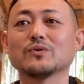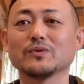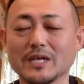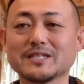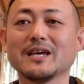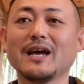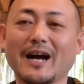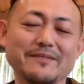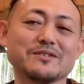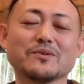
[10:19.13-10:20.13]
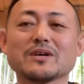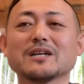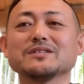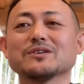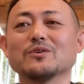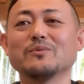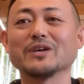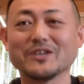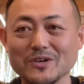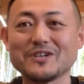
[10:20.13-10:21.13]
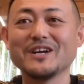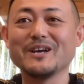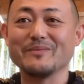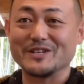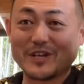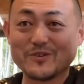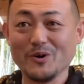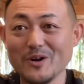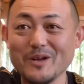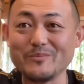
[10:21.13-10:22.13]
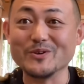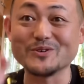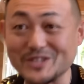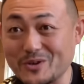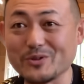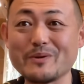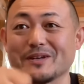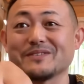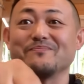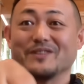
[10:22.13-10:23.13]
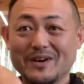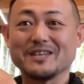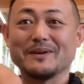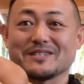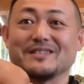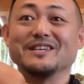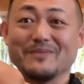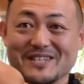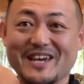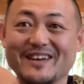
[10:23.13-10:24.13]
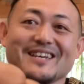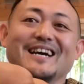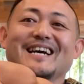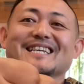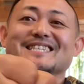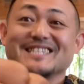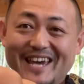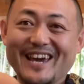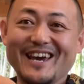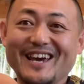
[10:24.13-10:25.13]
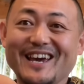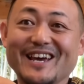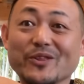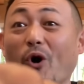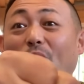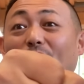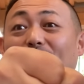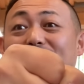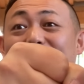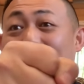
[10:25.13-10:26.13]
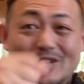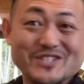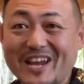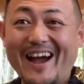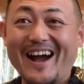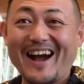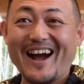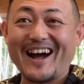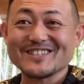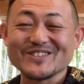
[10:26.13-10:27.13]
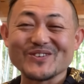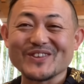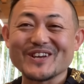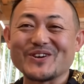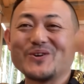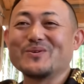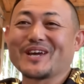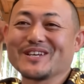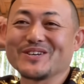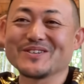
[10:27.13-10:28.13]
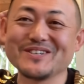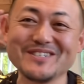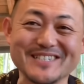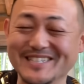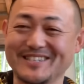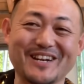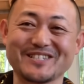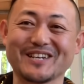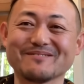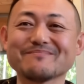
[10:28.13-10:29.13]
とです。はい、そんな感じで今日も元気よく皆さんを見送っていこうと思います。では行きます。いません。せーの。よっしゃーということで今日も元気よくいってらっしゃい。